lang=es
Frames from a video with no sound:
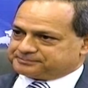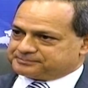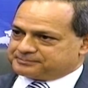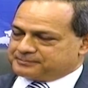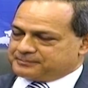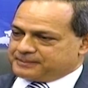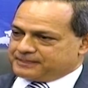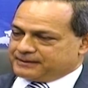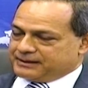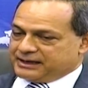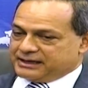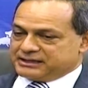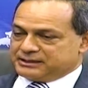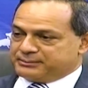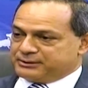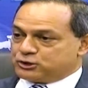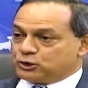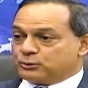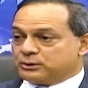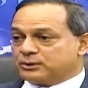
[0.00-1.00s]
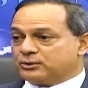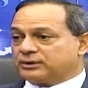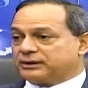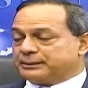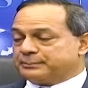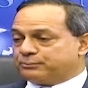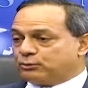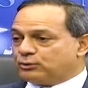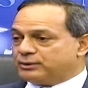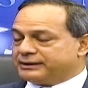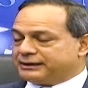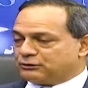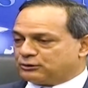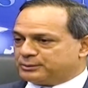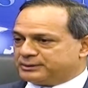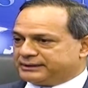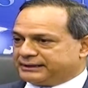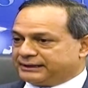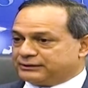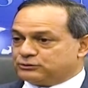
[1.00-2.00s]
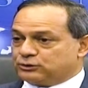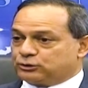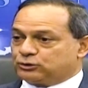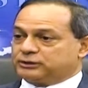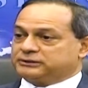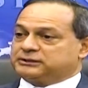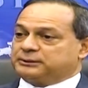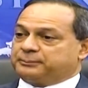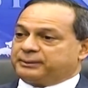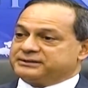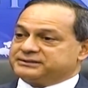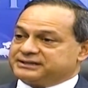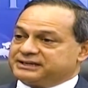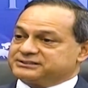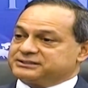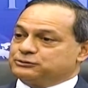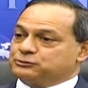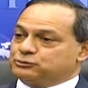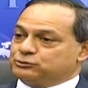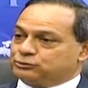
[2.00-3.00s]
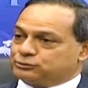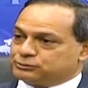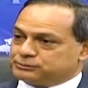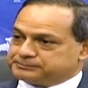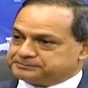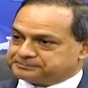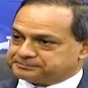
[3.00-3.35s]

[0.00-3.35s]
Y además yo vivo en República Dominicana, yo creo que este país sea seguro